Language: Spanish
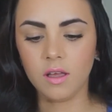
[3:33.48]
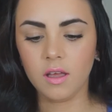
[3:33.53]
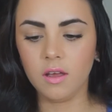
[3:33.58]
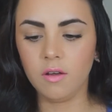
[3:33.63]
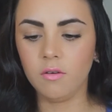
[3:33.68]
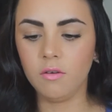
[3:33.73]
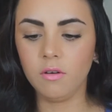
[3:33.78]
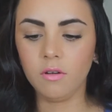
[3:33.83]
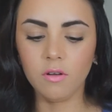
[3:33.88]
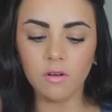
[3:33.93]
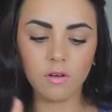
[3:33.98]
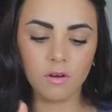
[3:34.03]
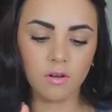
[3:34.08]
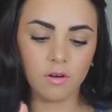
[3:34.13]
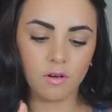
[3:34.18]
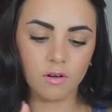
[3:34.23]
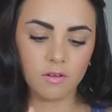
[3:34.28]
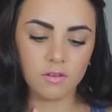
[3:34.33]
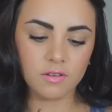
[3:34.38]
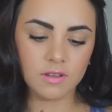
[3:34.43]
Es un
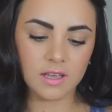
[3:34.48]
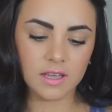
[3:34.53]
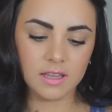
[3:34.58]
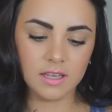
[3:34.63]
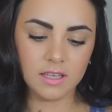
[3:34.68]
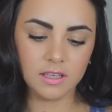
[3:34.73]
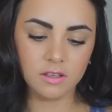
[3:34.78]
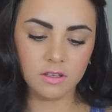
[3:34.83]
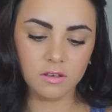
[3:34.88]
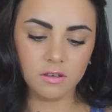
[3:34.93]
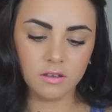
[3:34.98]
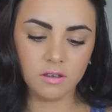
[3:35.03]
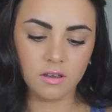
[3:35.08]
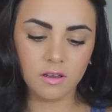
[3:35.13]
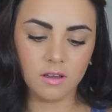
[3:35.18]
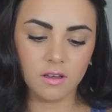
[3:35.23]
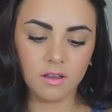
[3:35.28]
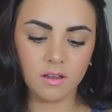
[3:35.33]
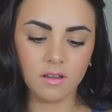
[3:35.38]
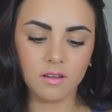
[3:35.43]
color rosadito.
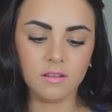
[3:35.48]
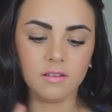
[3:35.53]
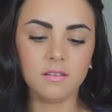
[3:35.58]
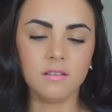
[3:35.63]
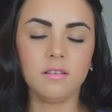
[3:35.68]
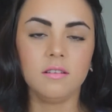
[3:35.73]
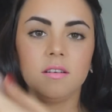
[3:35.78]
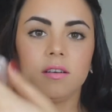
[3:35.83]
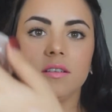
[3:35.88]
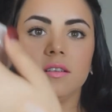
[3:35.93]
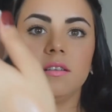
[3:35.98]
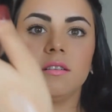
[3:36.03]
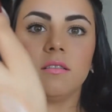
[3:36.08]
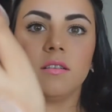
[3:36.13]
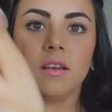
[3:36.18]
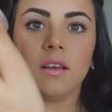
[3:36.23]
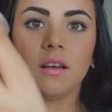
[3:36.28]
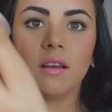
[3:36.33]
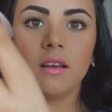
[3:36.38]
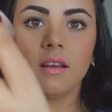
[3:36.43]
A ver si lo
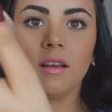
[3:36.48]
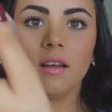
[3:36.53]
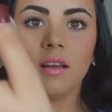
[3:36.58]
ven.